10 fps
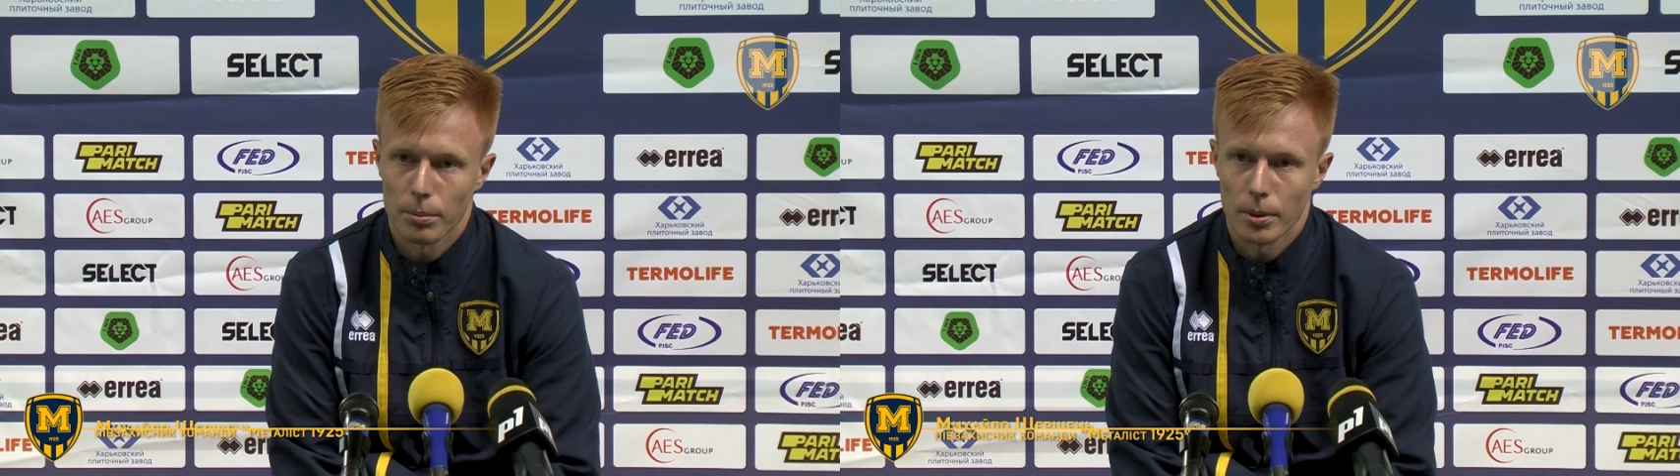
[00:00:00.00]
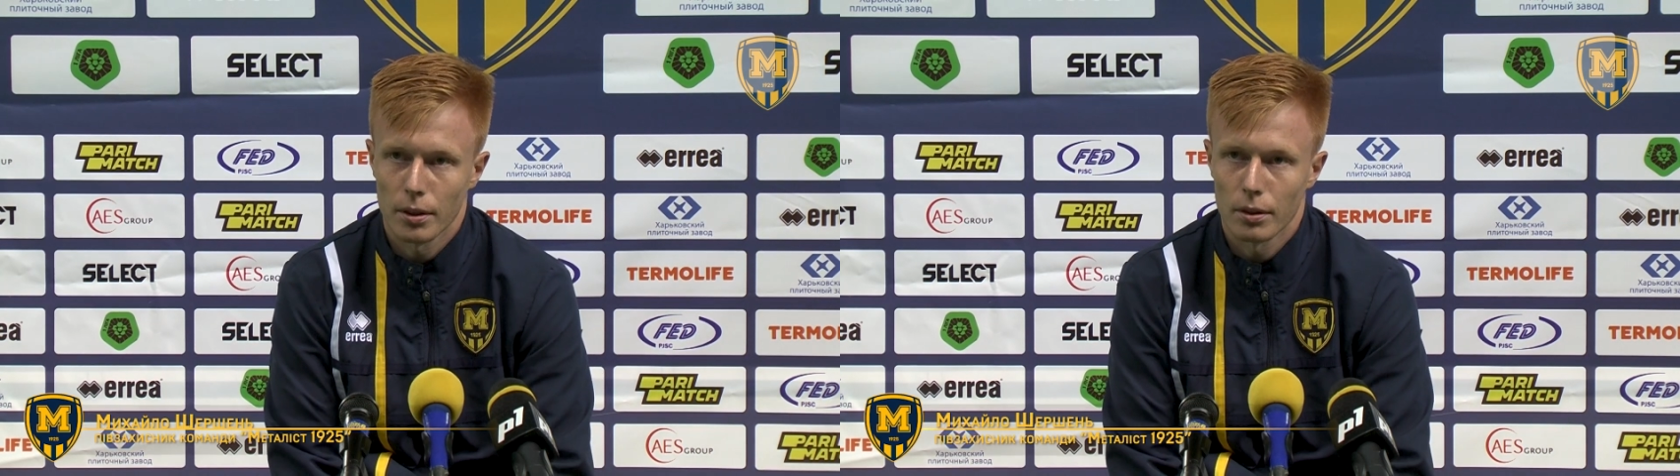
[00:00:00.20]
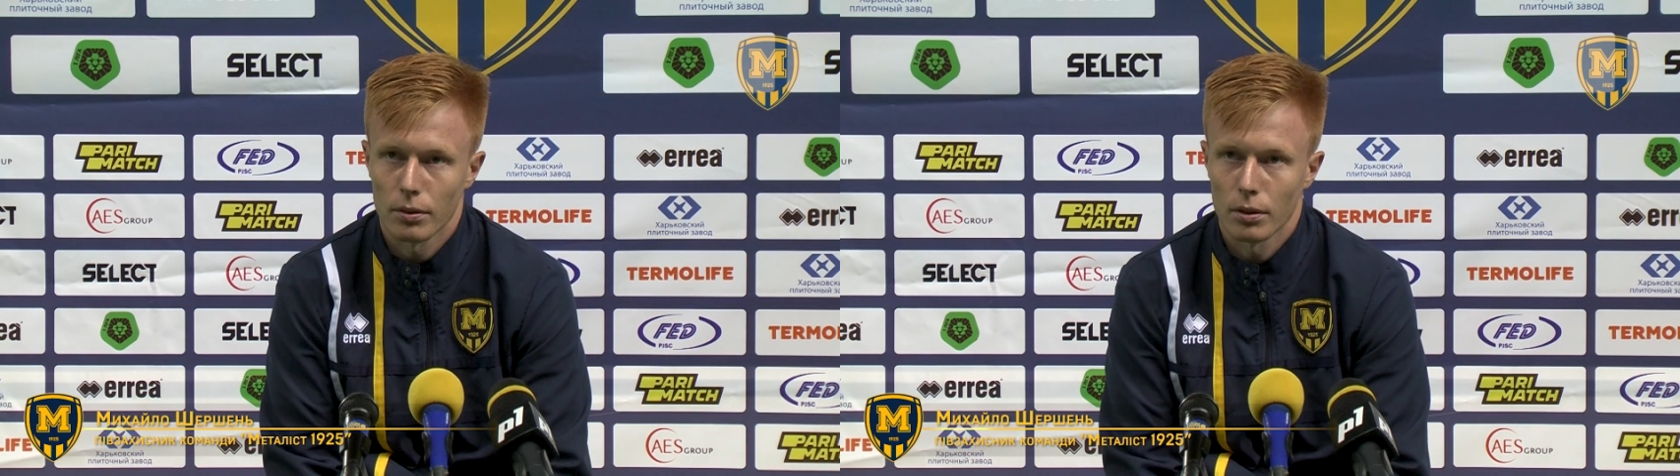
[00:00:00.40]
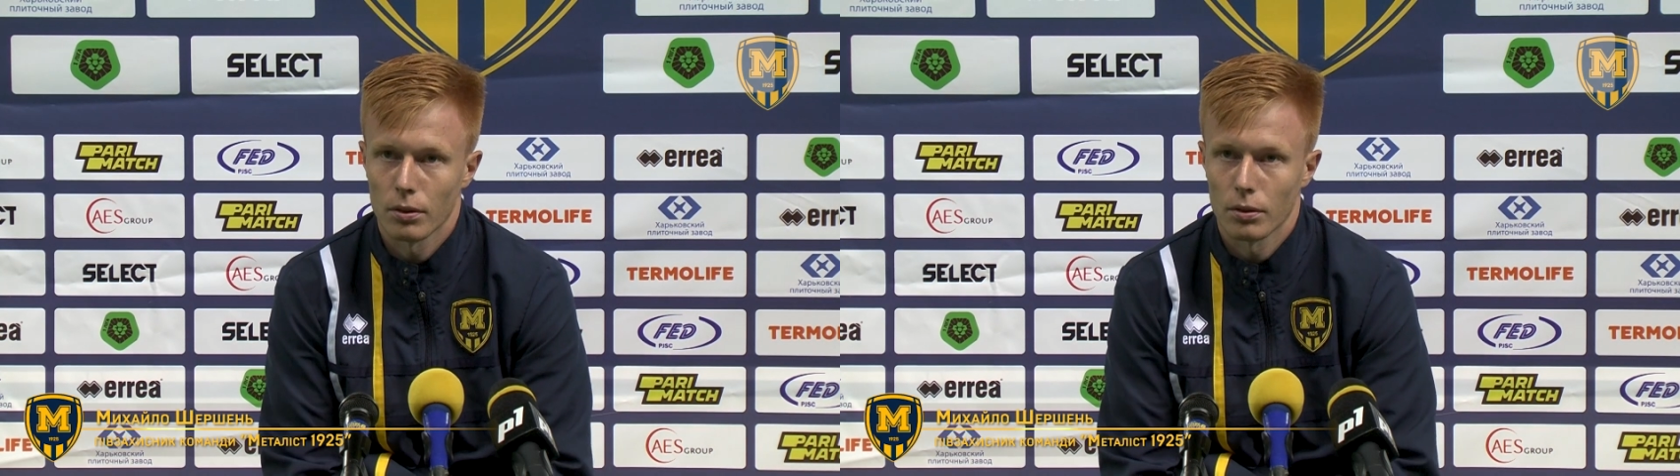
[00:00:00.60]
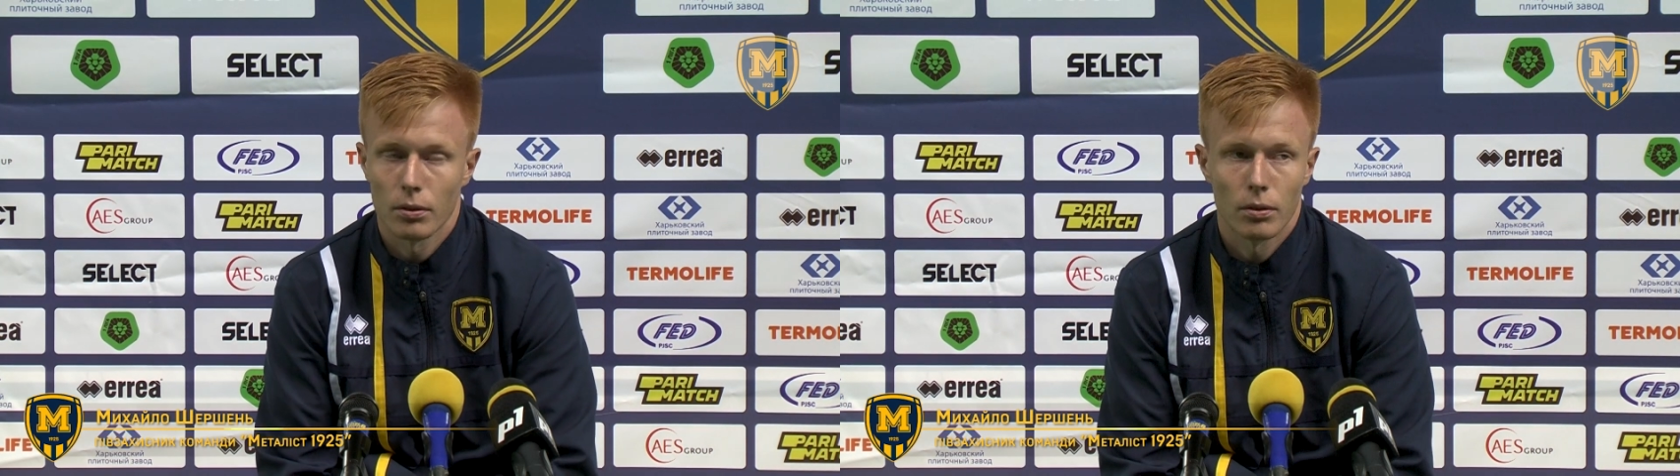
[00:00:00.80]
проигрывать.
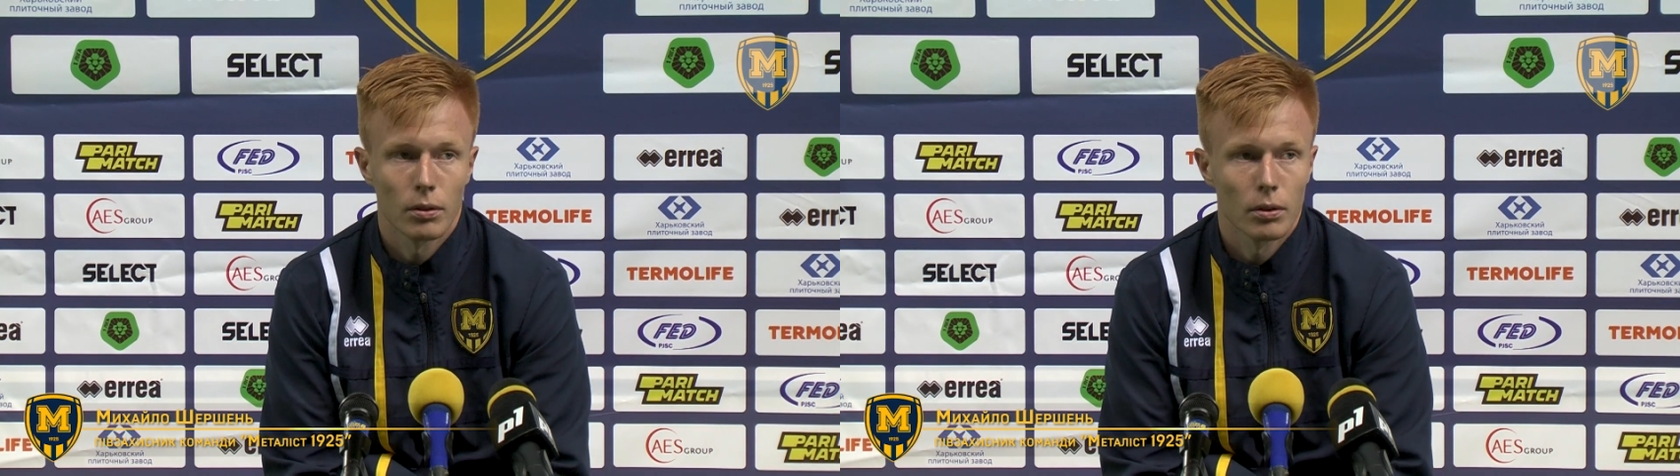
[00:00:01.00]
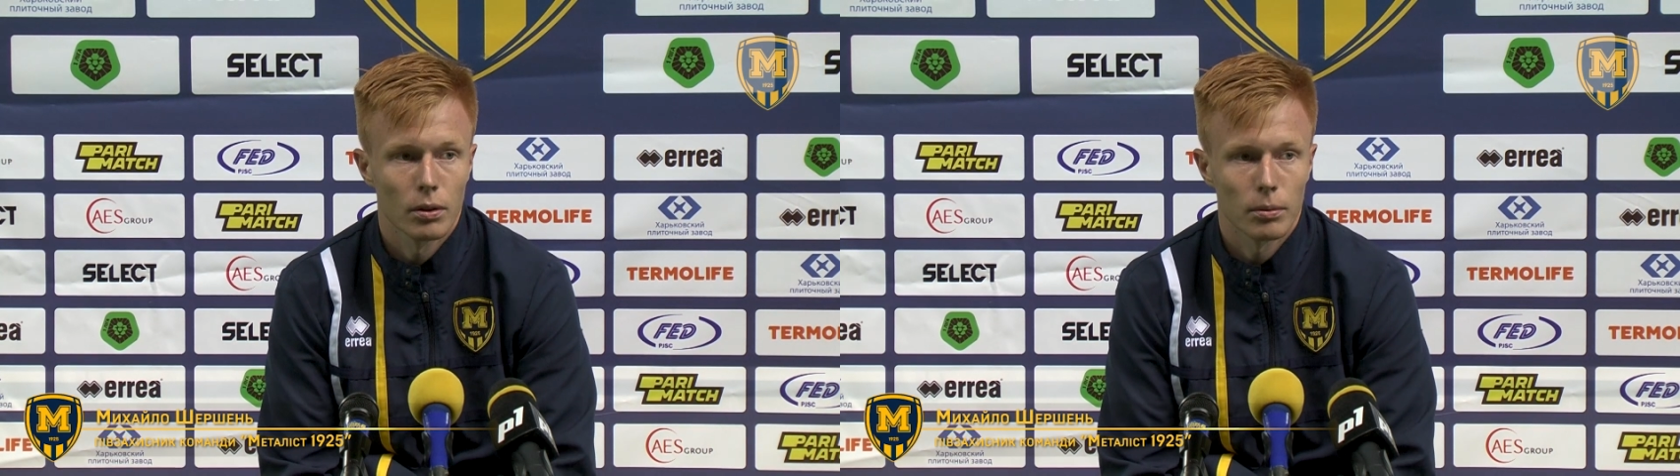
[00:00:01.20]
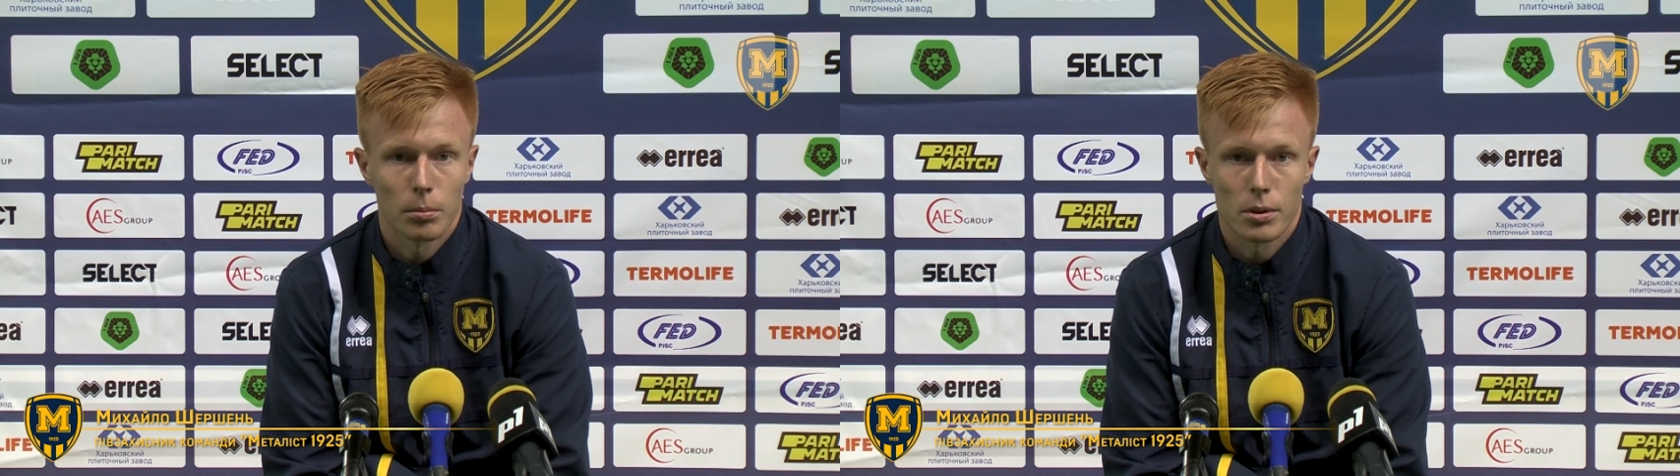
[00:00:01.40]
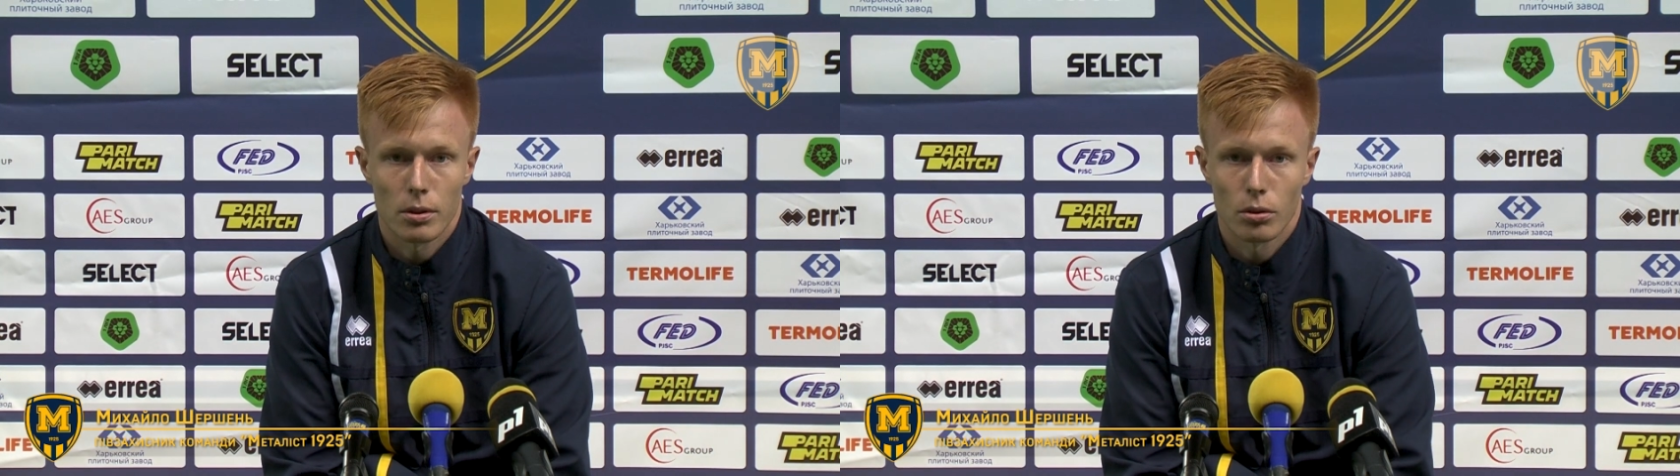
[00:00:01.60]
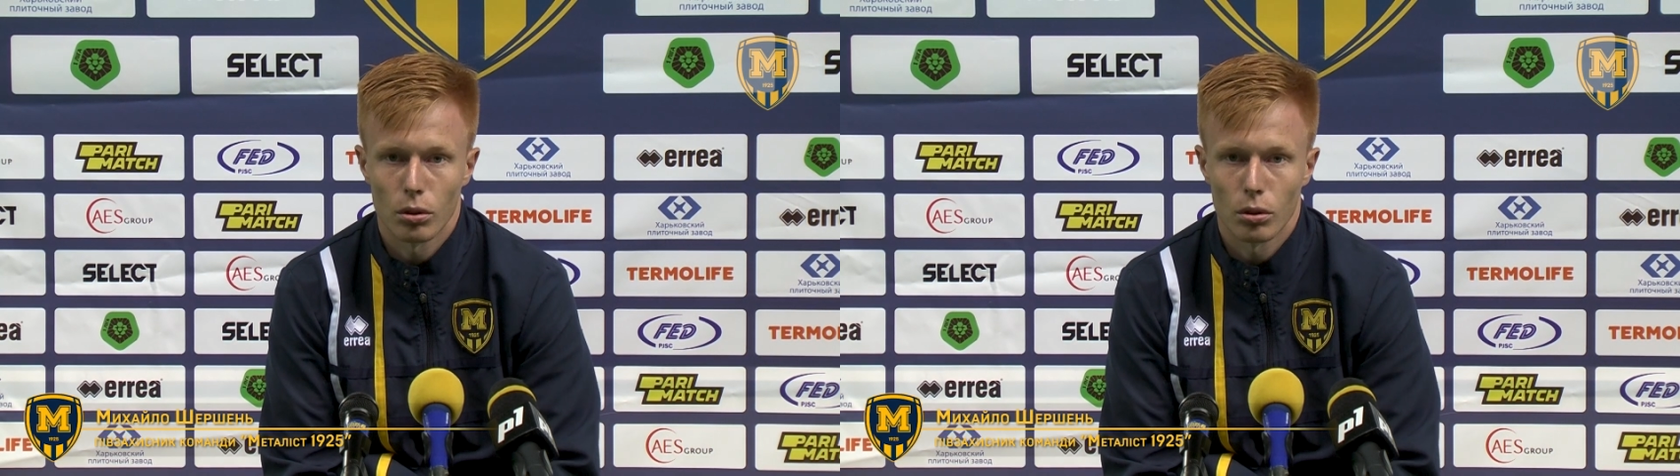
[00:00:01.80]
Быстрый